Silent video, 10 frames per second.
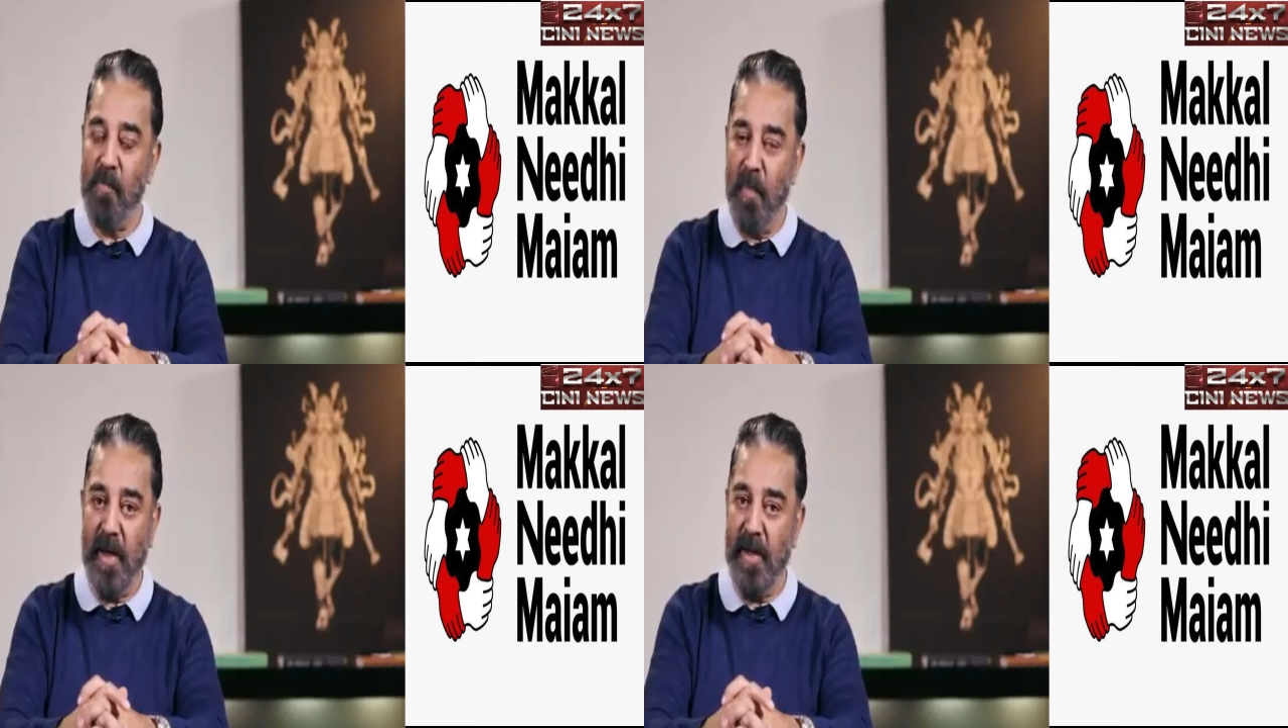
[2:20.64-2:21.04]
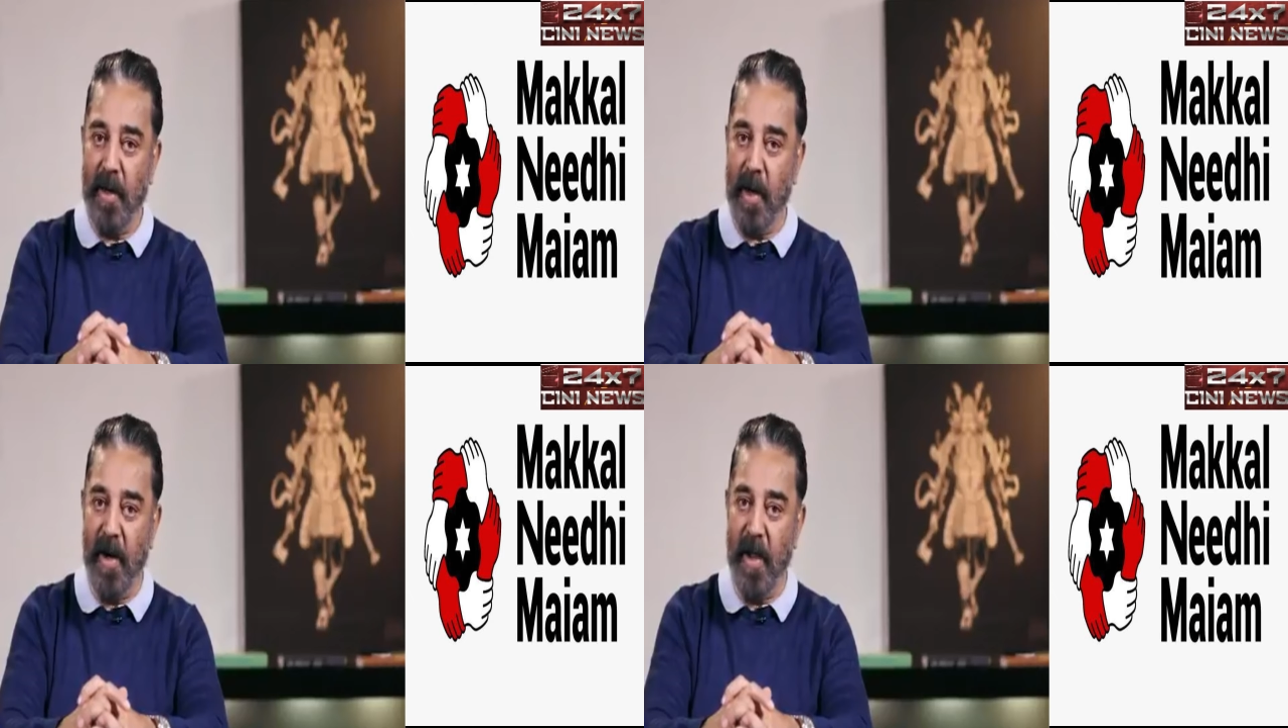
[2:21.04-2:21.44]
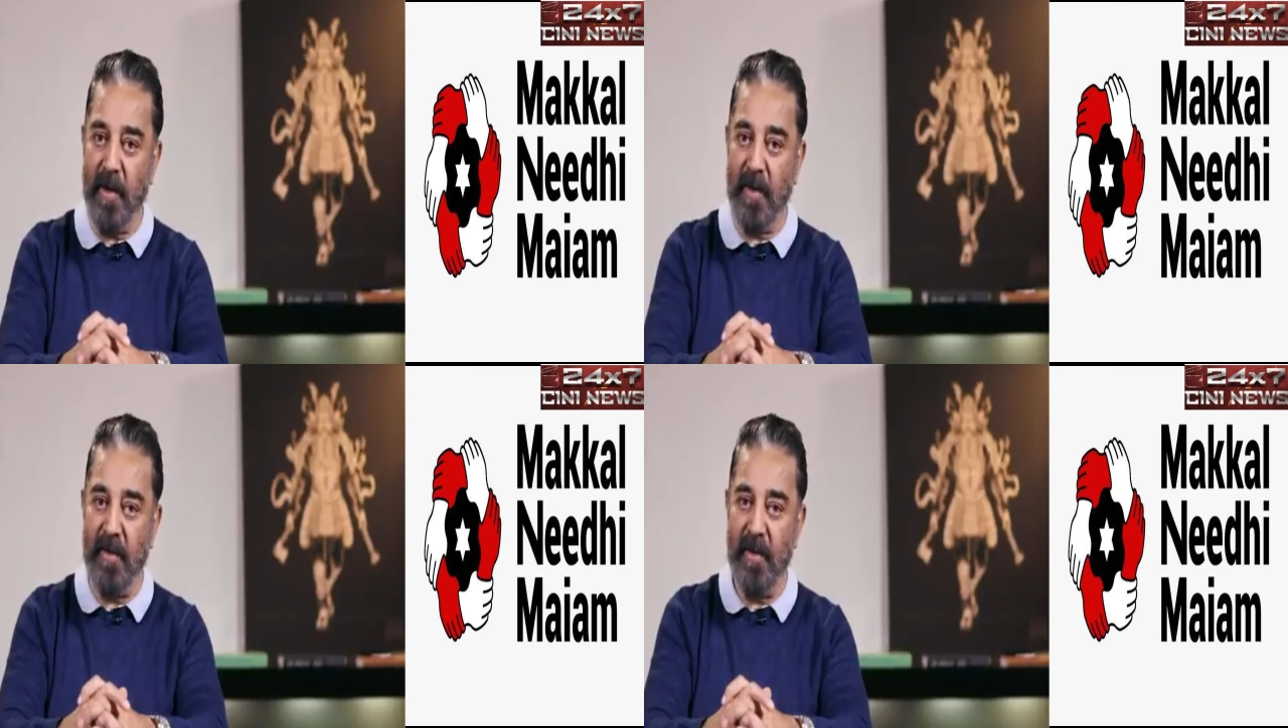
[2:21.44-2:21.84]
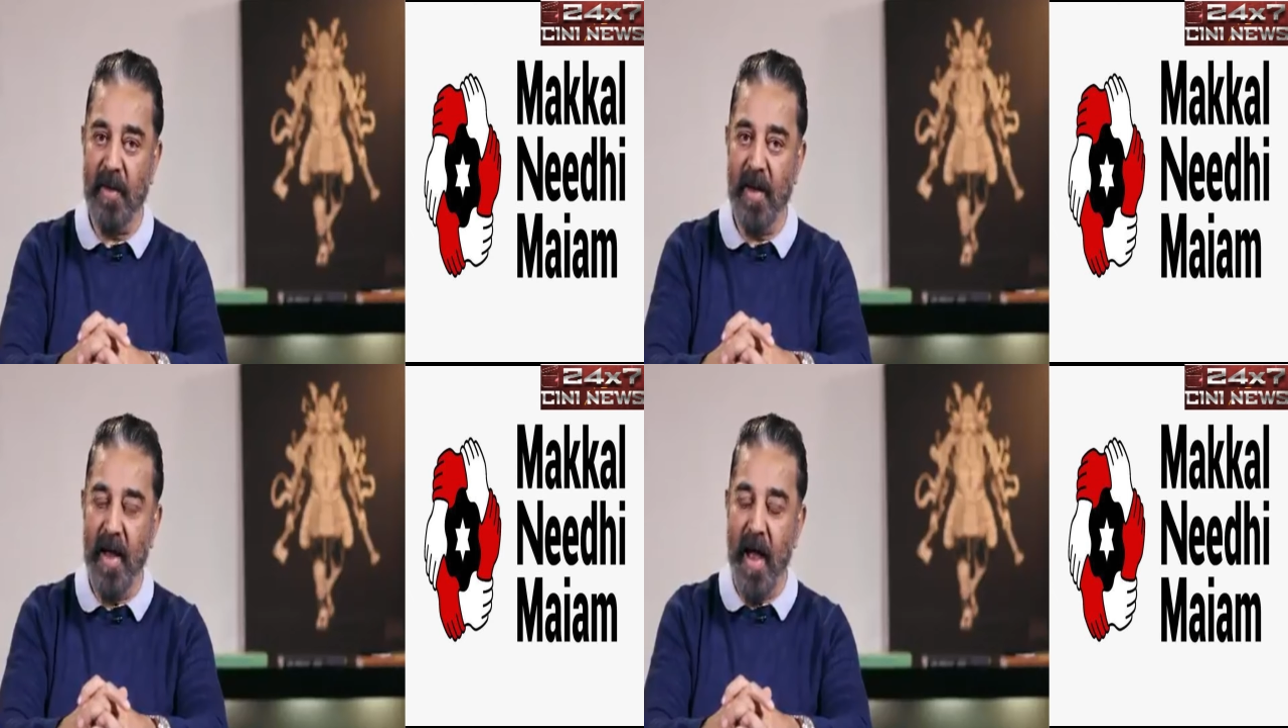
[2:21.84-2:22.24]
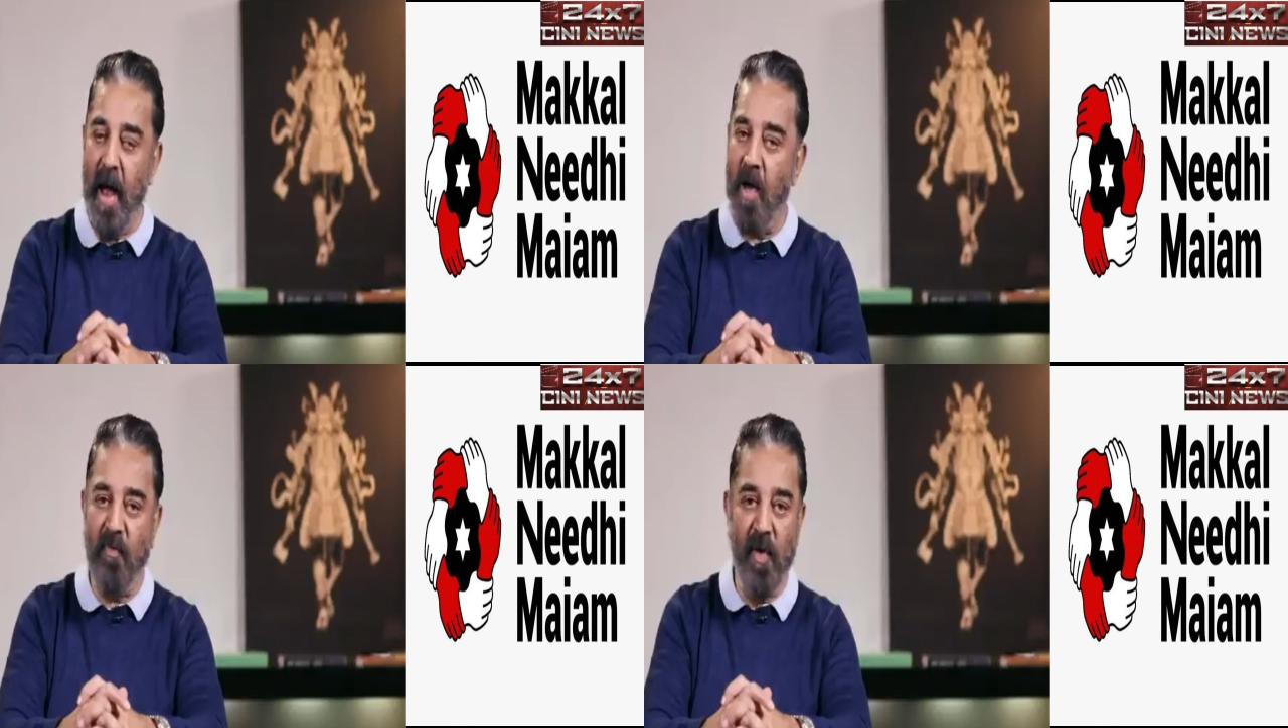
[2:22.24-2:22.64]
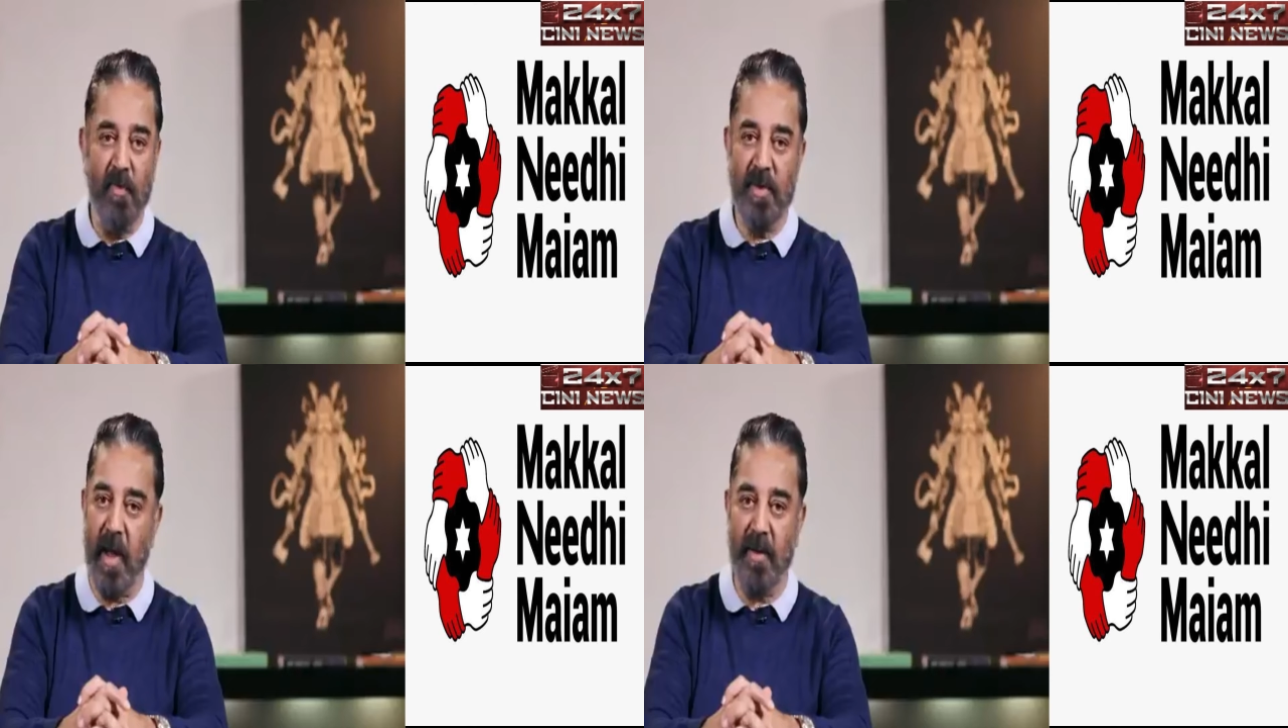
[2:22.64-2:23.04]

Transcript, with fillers: நம் மைய கிணறு அவ்வளவு